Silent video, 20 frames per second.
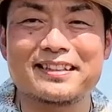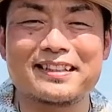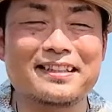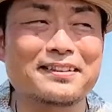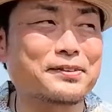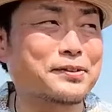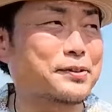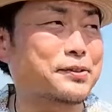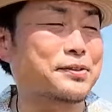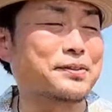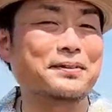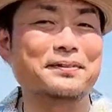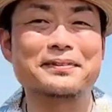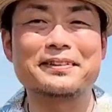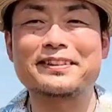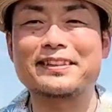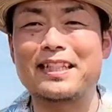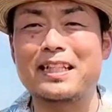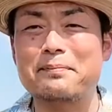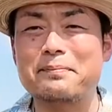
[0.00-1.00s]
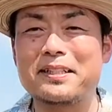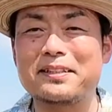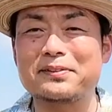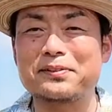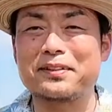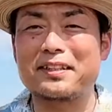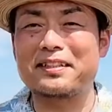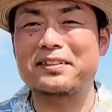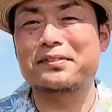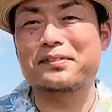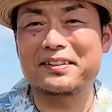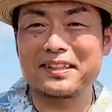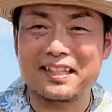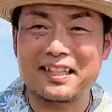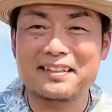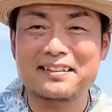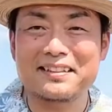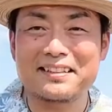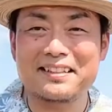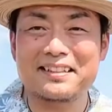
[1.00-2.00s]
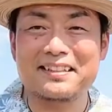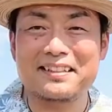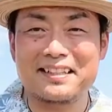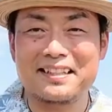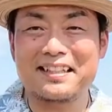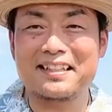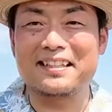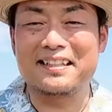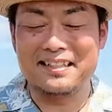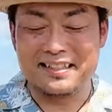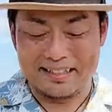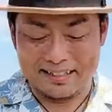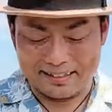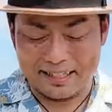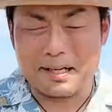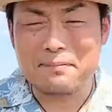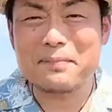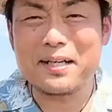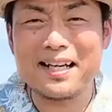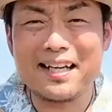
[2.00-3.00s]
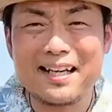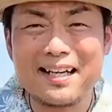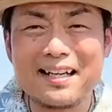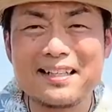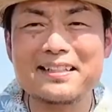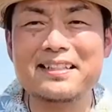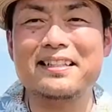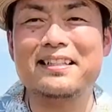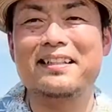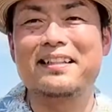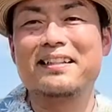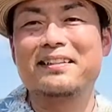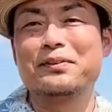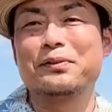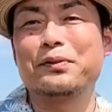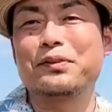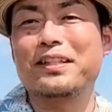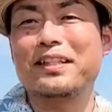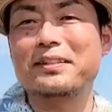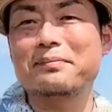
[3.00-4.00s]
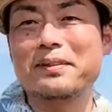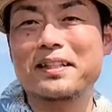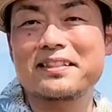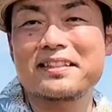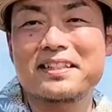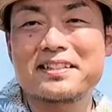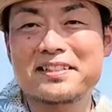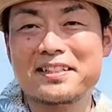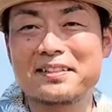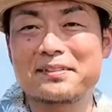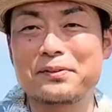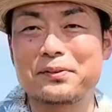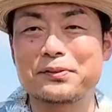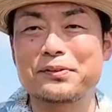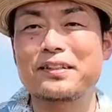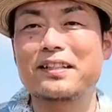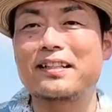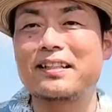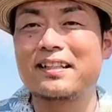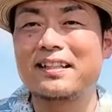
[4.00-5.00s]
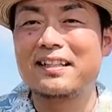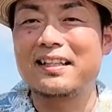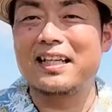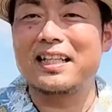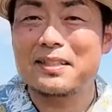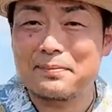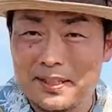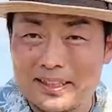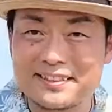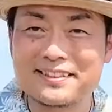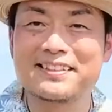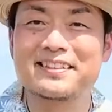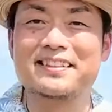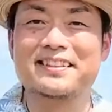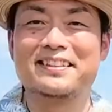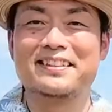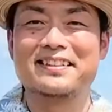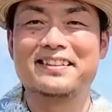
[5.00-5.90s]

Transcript: あのー、サーバーとかいろんな関係でね、たまーにどっかに紛れちゃうことがあります。